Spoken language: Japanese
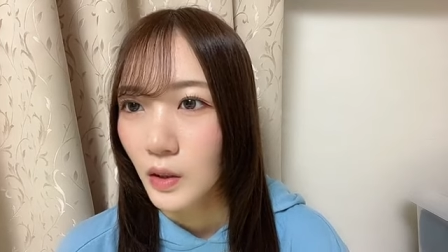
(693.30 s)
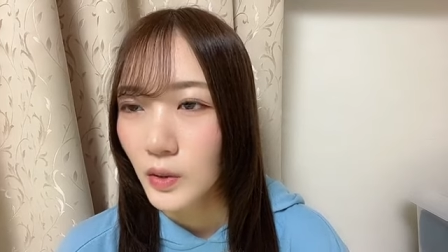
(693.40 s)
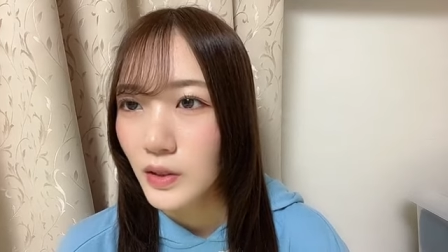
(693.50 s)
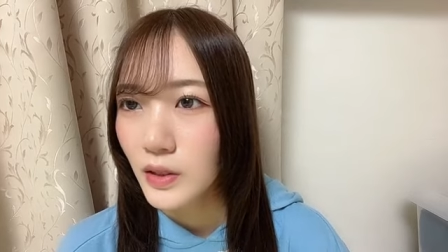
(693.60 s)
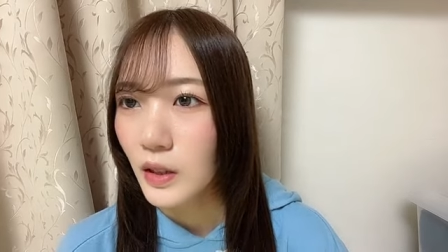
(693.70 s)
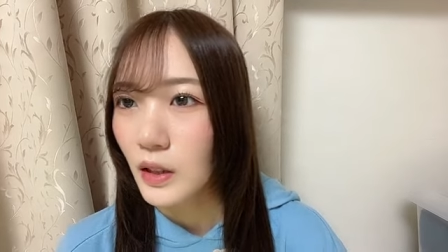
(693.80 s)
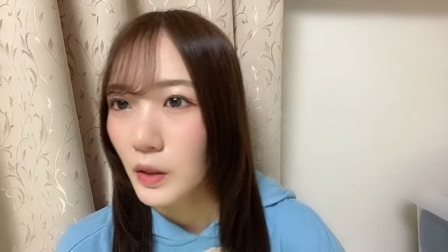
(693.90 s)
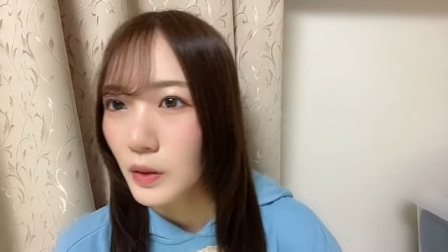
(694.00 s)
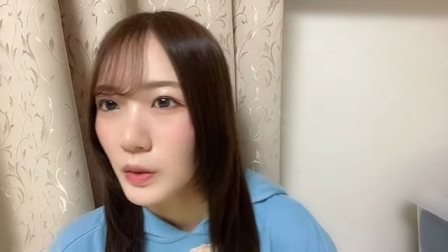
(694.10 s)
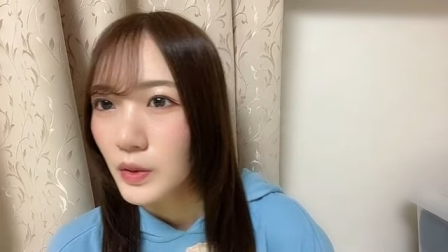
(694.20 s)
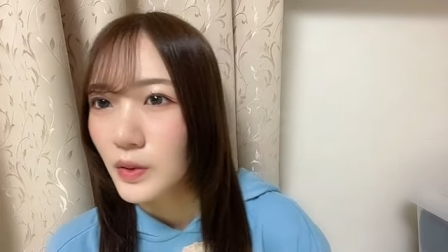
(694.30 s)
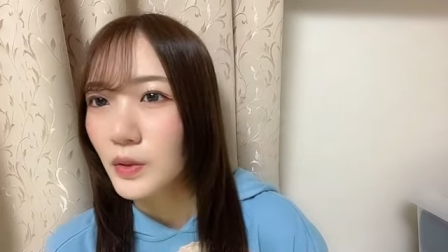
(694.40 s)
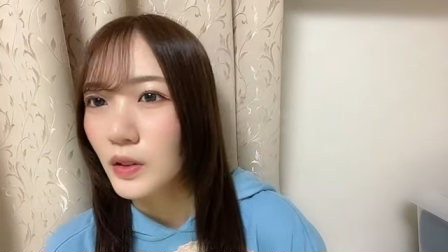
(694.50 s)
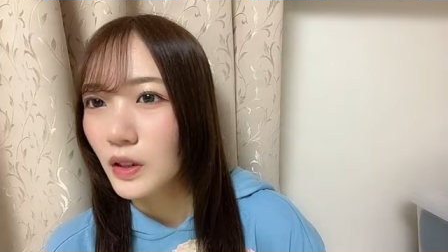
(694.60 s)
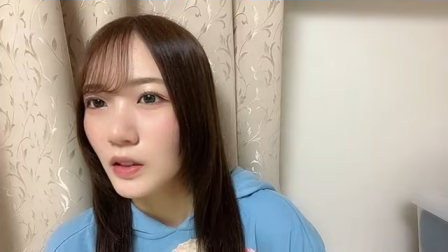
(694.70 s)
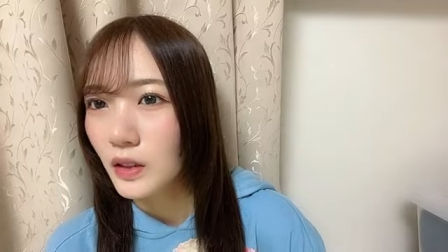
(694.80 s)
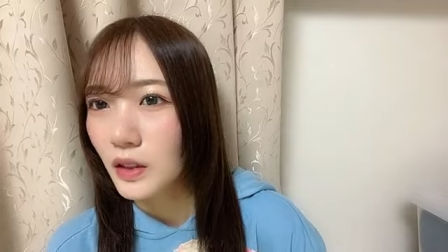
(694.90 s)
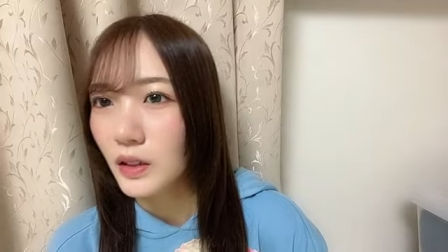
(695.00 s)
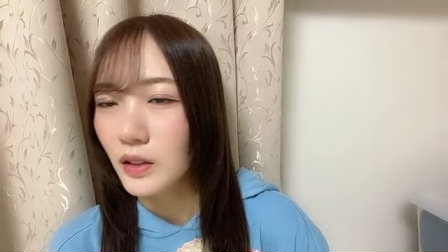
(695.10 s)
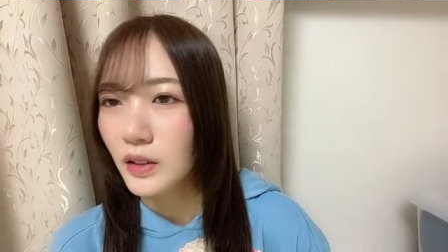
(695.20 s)
年が変わる瞬間
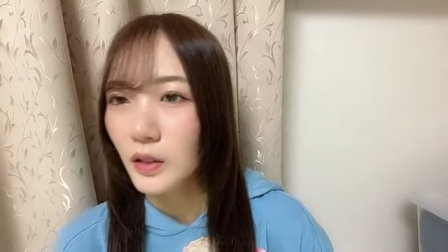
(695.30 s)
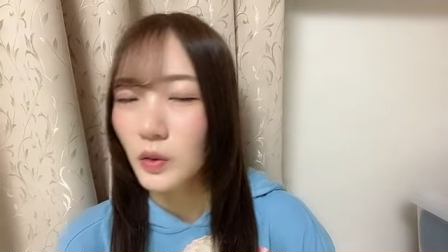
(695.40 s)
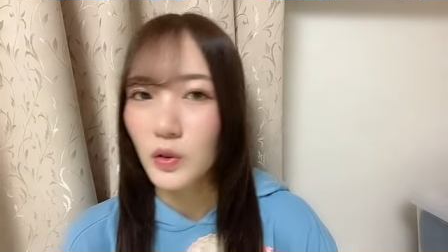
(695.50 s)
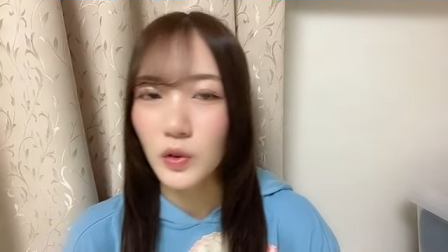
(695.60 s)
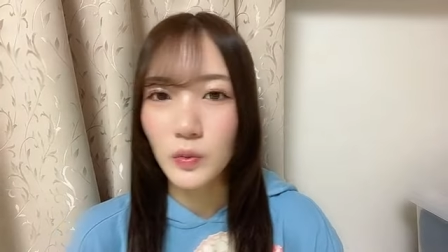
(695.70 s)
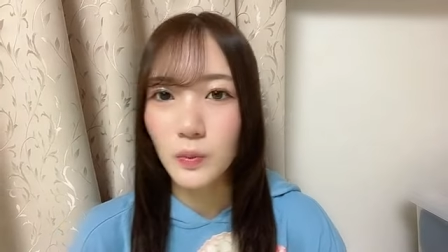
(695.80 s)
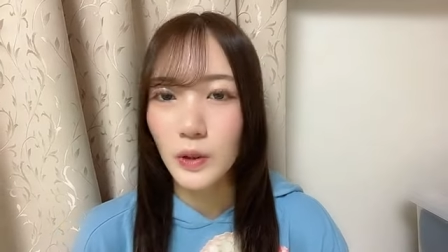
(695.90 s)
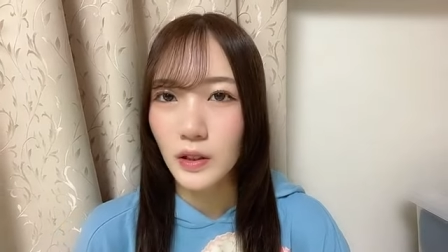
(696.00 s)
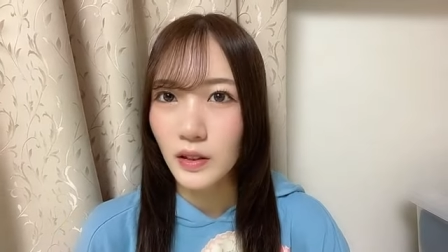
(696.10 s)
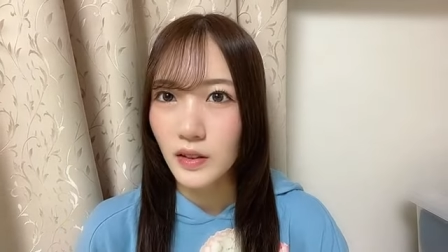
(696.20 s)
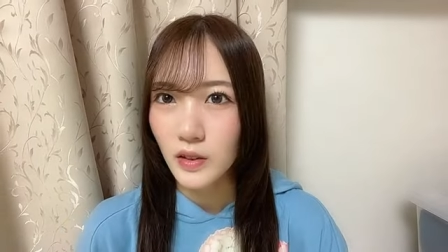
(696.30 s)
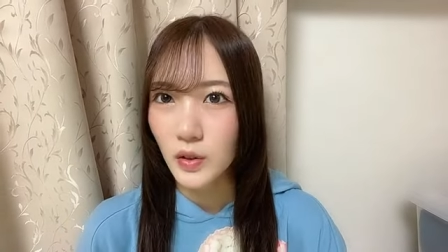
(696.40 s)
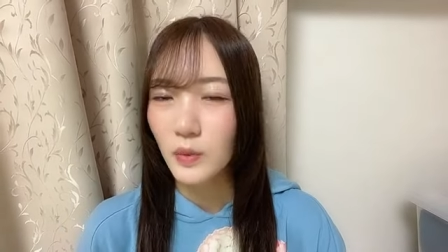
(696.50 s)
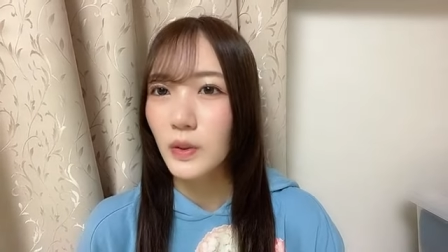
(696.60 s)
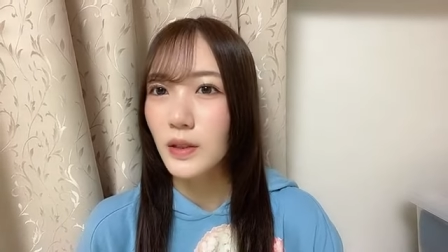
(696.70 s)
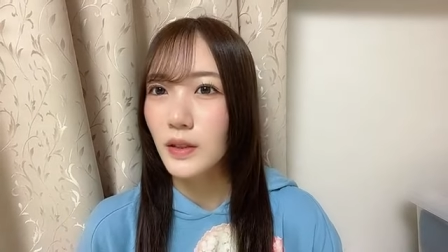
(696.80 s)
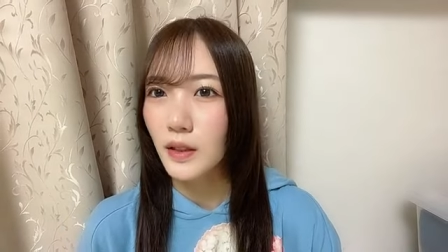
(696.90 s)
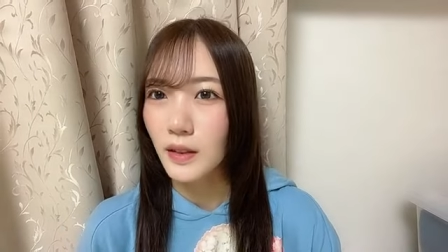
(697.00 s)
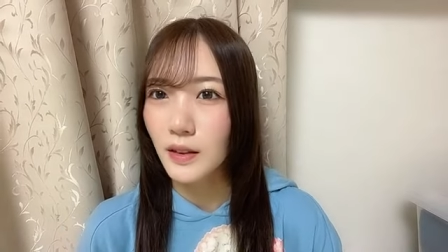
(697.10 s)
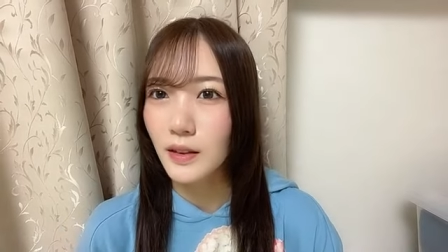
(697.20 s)
にちゃんと準備準備し
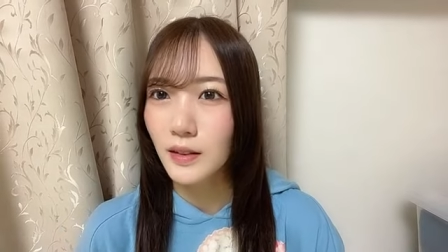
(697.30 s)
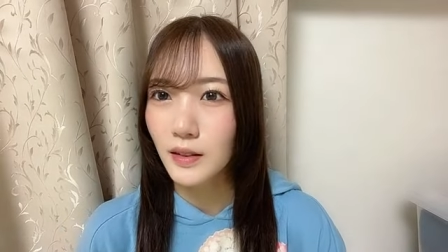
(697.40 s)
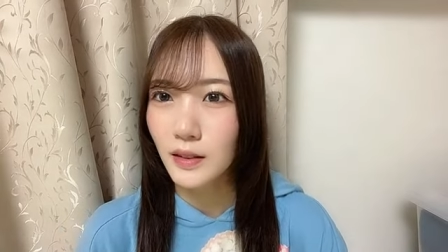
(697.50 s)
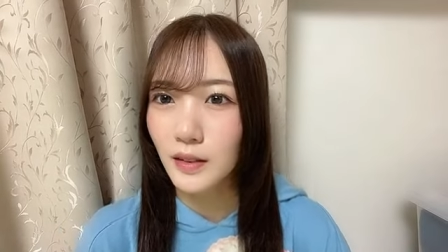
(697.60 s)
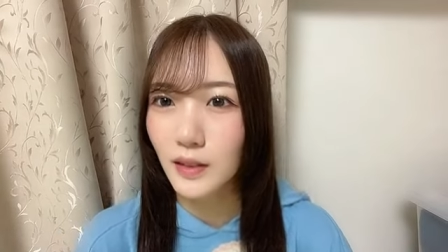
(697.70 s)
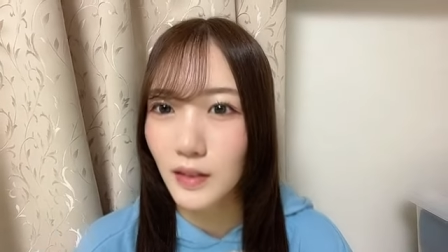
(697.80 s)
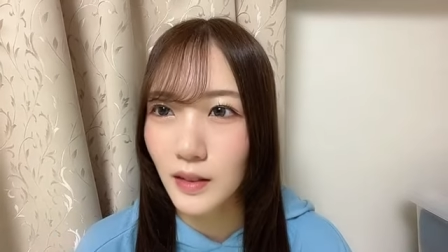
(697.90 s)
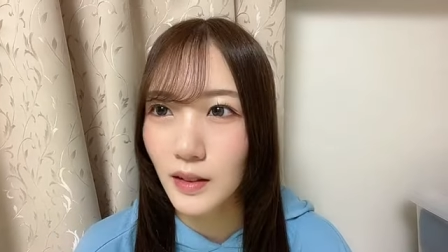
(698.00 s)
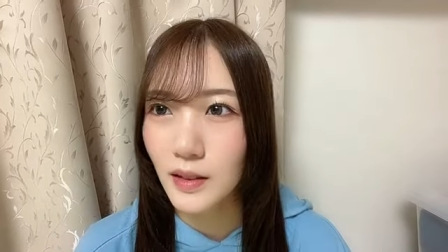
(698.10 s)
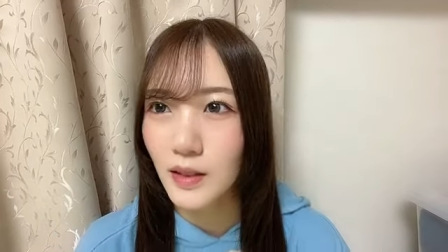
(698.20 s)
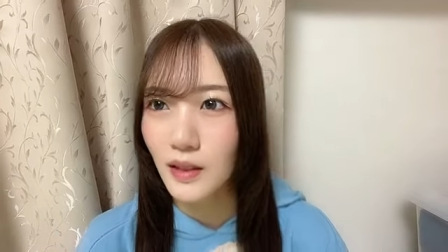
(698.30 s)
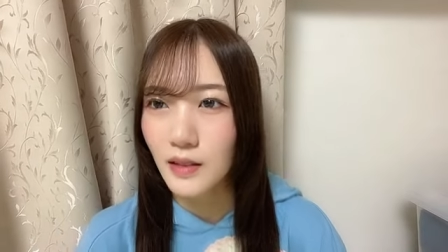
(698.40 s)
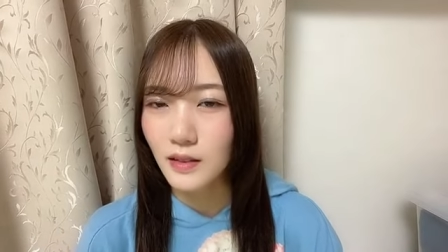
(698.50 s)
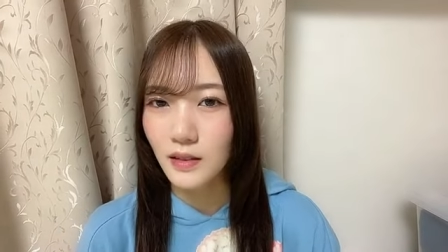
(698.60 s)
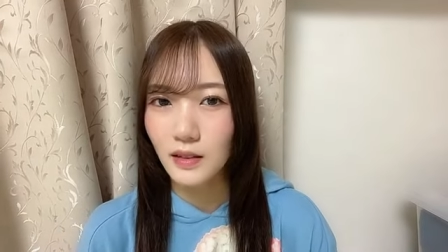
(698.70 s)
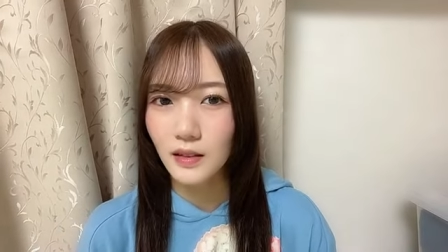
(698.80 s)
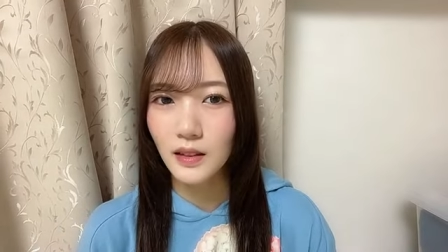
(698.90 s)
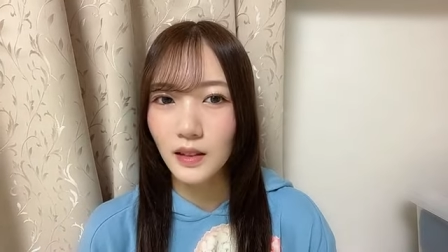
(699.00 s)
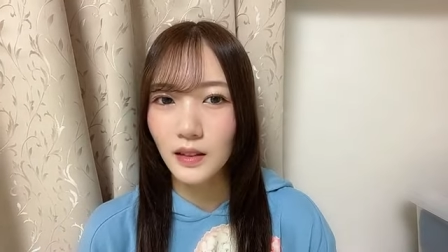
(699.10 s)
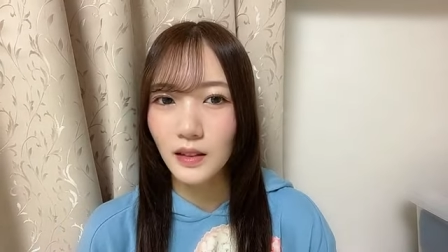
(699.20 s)
て321
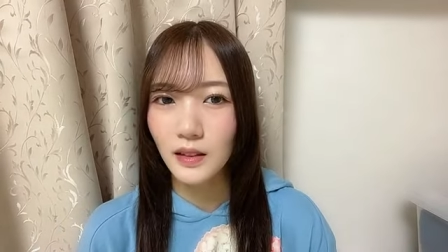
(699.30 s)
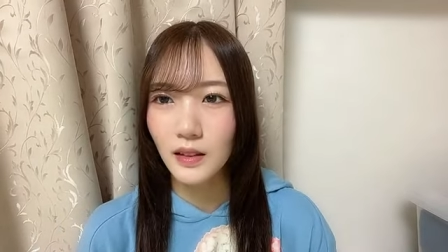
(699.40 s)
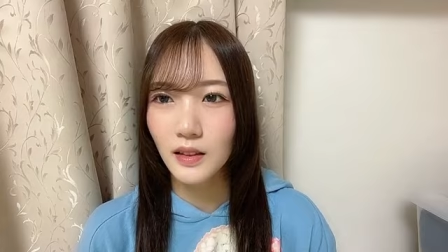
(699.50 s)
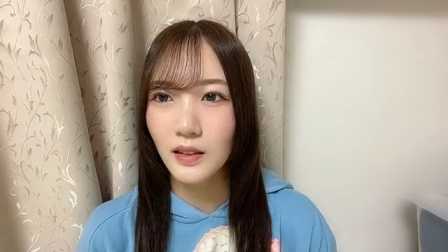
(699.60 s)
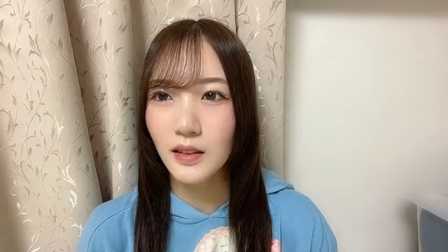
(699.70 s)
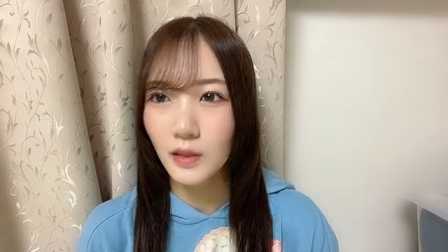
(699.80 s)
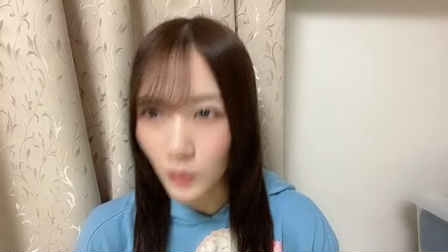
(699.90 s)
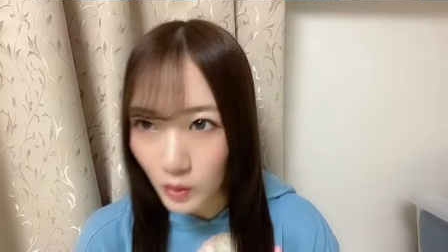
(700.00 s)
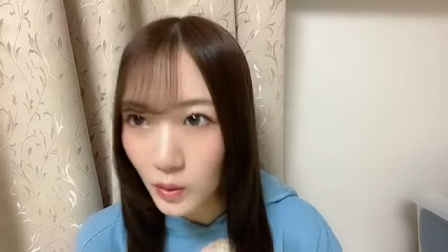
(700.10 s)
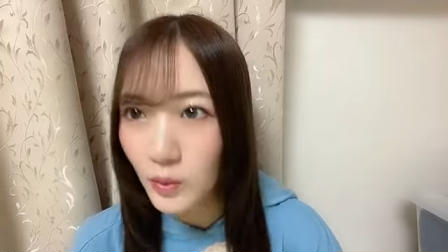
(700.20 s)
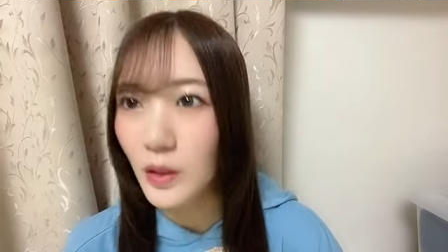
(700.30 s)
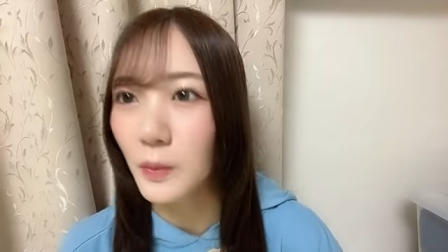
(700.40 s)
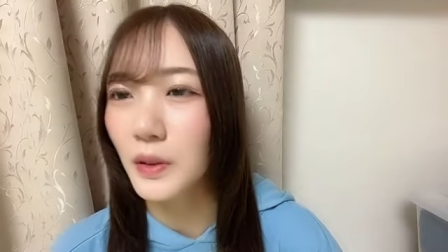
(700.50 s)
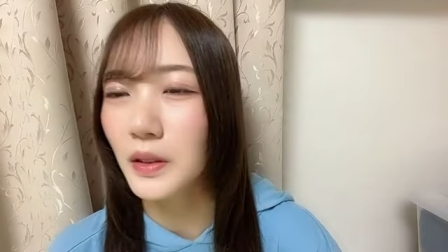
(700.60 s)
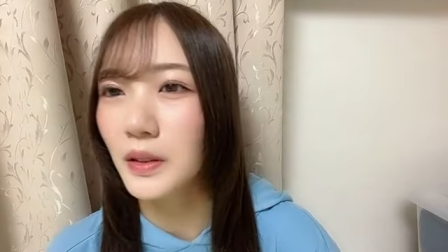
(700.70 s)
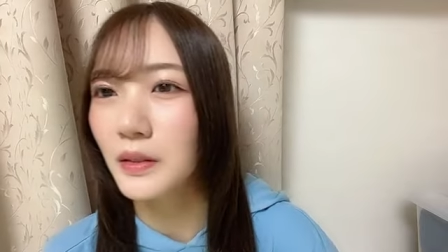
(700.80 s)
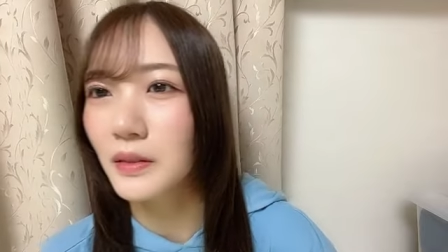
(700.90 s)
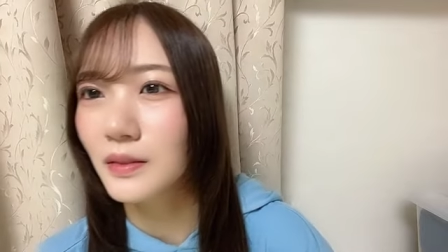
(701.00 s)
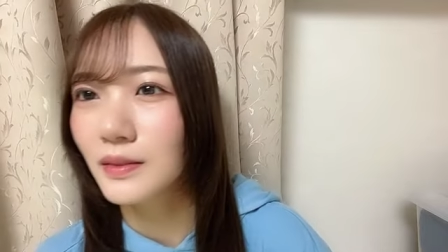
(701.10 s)
ゴローンって回ってる